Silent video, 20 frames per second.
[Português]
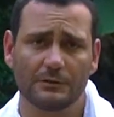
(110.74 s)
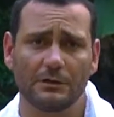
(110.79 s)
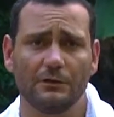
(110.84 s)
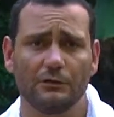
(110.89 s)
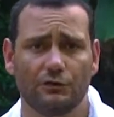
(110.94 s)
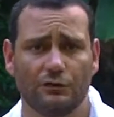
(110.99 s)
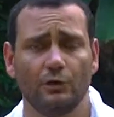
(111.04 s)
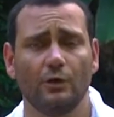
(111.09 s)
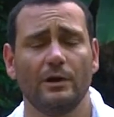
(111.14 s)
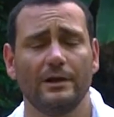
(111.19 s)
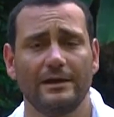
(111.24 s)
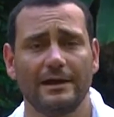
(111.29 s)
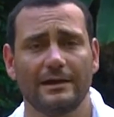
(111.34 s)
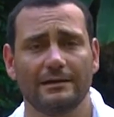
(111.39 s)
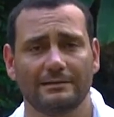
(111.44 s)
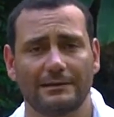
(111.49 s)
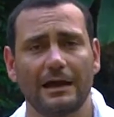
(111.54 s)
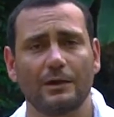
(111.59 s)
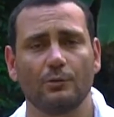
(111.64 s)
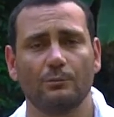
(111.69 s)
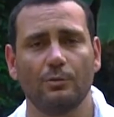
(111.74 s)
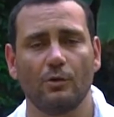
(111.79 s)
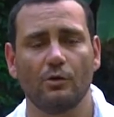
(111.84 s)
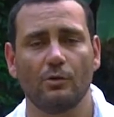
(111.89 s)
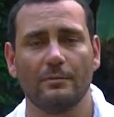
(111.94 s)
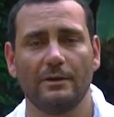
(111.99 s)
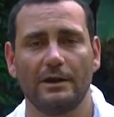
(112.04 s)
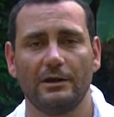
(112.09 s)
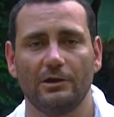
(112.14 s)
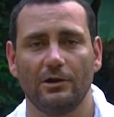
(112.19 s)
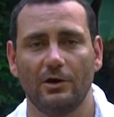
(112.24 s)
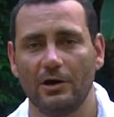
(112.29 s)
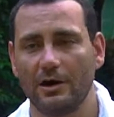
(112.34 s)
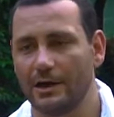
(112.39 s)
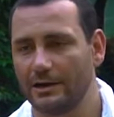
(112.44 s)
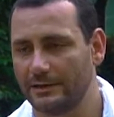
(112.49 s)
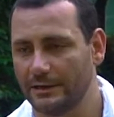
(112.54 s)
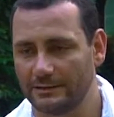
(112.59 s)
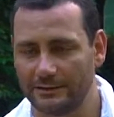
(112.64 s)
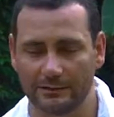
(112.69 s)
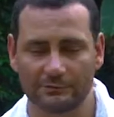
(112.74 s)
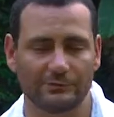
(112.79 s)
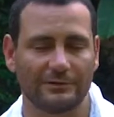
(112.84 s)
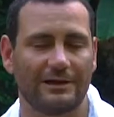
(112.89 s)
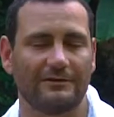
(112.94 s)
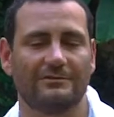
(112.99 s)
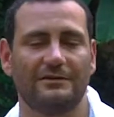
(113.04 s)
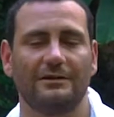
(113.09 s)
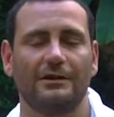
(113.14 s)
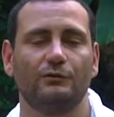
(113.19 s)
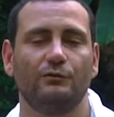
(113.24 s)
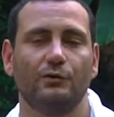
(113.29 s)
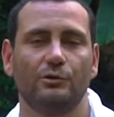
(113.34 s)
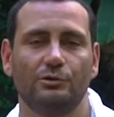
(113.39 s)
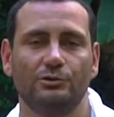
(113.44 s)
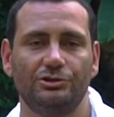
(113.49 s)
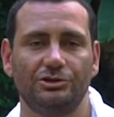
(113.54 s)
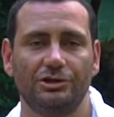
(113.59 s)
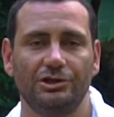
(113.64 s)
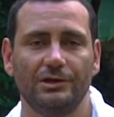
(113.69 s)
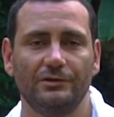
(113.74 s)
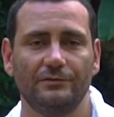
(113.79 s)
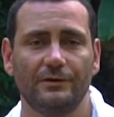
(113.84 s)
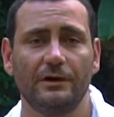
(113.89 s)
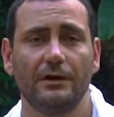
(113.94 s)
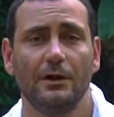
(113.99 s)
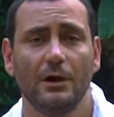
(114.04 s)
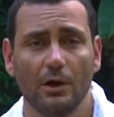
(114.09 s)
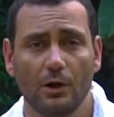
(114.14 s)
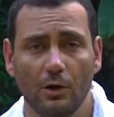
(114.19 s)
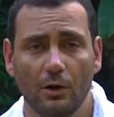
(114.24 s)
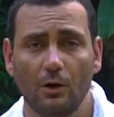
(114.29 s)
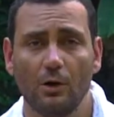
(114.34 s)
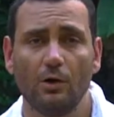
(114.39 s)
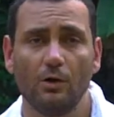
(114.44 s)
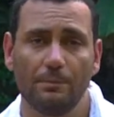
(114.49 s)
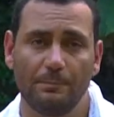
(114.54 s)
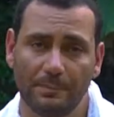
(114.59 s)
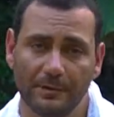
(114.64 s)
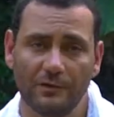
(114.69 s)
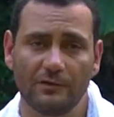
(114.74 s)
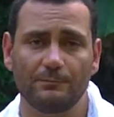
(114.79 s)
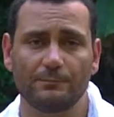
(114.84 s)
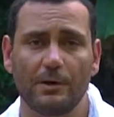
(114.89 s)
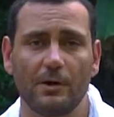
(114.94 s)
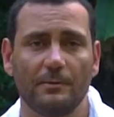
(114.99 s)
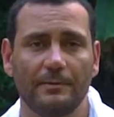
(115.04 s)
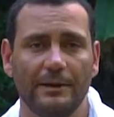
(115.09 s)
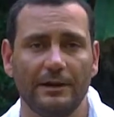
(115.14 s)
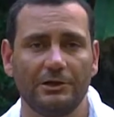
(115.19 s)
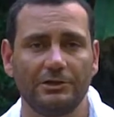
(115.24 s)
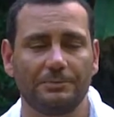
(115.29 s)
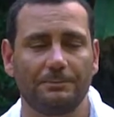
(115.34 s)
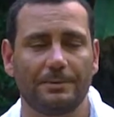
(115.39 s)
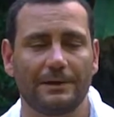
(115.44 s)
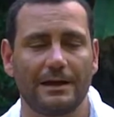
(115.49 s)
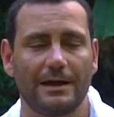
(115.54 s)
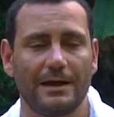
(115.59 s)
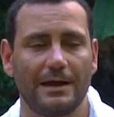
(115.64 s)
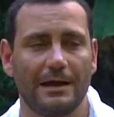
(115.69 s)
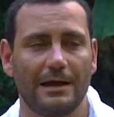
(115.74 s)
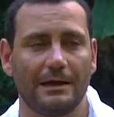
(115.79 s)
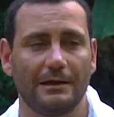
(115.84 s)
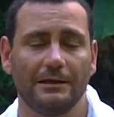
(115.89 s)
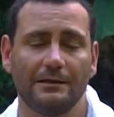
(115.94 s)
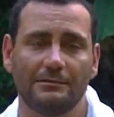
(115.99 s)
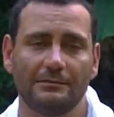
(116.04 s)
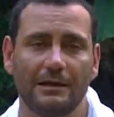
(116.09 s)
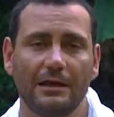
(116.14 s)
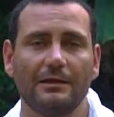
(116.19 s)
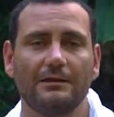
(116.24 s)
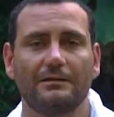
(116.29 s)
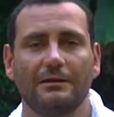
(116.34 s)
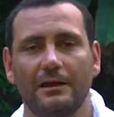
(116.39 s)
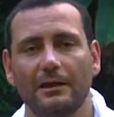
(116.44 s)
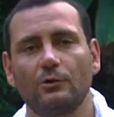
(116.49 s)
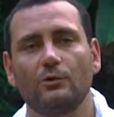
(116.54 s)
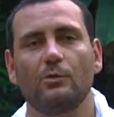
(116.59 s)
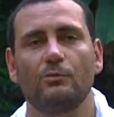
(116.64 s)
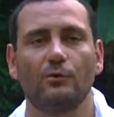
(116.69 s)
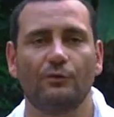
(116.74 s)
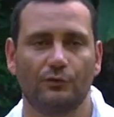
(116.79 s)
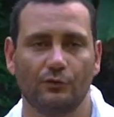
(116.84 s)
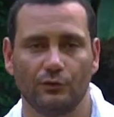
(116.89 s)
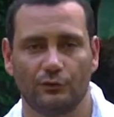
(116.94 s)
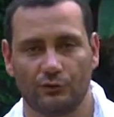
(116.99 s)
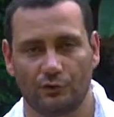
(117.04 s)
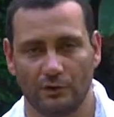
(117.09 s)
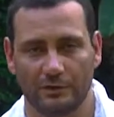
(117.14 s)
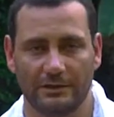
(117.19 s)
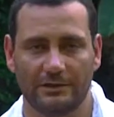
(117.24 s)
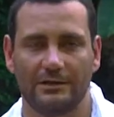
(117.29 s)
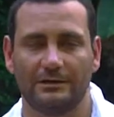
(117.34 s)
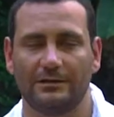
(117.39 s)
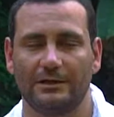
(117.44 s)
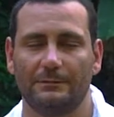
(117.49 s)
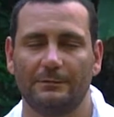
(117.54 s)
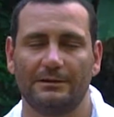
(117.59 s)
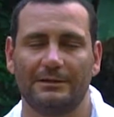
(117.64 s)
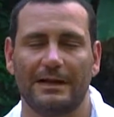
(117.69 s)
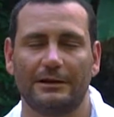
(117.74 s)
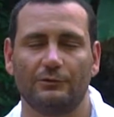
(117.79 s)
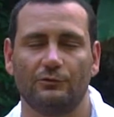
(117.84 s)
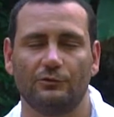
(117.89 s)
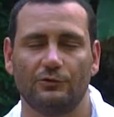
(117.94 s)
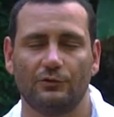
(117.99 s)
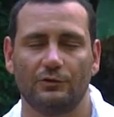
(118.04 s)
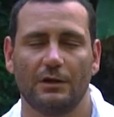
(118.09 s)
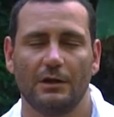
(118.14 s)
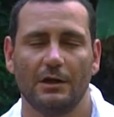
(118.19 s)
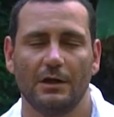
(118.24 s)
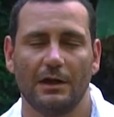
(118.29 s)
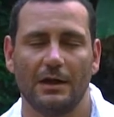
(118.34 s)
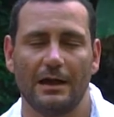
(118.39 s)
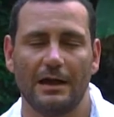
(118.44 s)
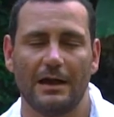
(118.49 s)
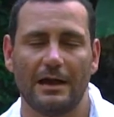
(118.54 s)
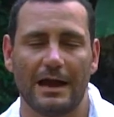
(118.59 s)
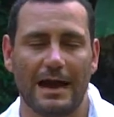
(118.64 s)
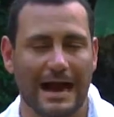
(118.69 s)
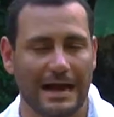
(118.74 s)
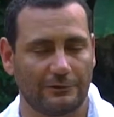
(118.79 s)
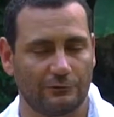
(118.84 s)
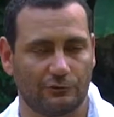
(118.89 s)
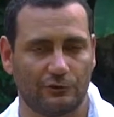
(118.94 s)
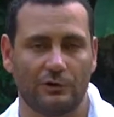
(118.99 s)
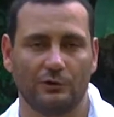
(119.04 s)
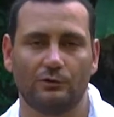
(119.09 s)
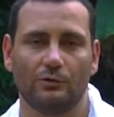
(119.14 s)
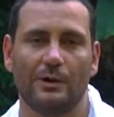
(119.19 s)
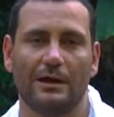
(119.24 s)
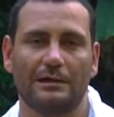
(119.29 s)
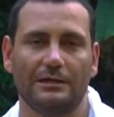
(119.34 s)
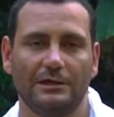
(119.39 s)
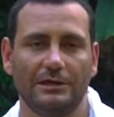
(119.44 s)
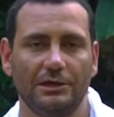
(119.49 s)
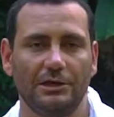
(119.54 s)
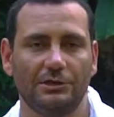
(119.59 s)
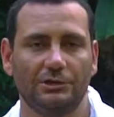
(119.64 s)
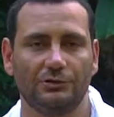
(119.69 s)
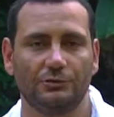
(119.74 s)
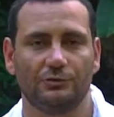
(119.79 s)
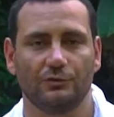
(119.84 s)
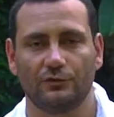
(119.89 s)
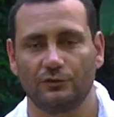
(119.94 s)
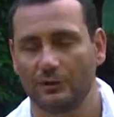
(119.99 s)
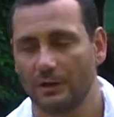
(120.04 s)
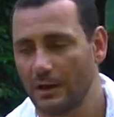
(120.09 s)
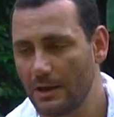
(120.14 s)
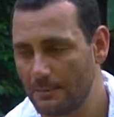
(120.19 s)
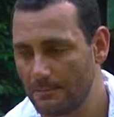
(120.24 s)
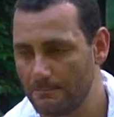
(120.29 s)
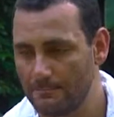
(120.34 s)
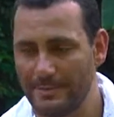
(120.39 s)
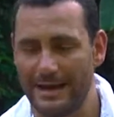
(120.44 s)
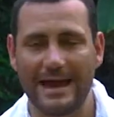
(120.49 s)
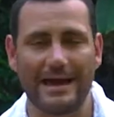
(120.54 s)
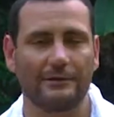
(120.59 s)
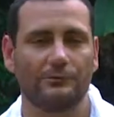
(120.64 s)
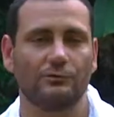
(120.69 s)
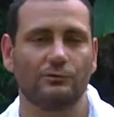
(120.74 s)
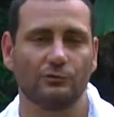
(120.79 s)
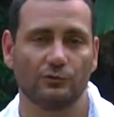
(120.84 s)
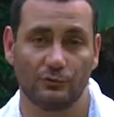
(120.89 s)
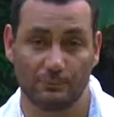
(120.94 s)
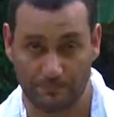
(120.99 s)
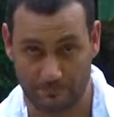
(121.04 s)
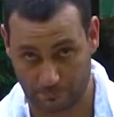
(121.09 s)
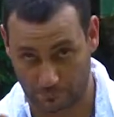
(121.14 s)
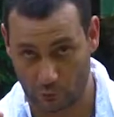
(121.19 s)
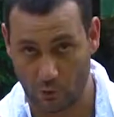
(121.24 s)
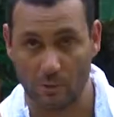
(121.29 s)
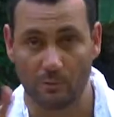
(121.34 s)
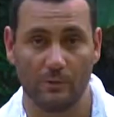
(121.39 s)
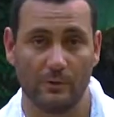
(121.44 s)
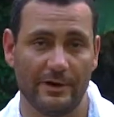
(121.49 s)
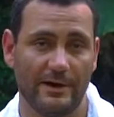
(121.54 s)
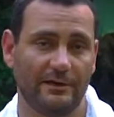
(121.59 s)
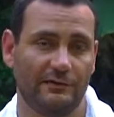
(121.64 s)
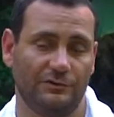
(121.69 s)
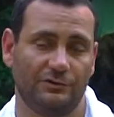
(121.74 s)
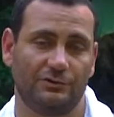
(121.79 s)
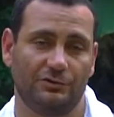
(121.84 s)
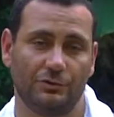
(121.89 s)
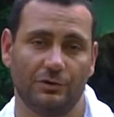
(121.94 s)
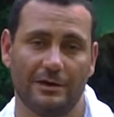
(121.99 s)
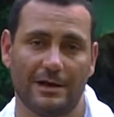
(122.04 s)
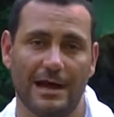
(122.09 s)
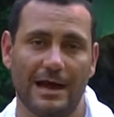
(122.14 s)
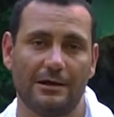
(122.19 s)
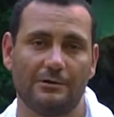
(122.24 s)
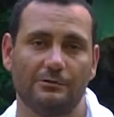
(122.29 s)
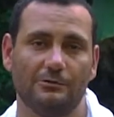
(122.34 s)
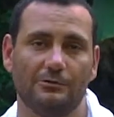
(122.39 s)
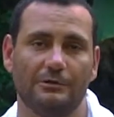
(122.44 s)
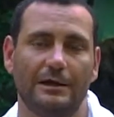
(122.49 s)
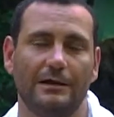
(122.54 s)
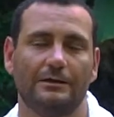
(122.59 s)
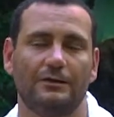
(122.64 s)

se orientar um pouco melhor né, dentro da senda evolutiva ou principalmente para entender como funciona determinados é, atos ritualísticos, métodos como esses de oráculo né,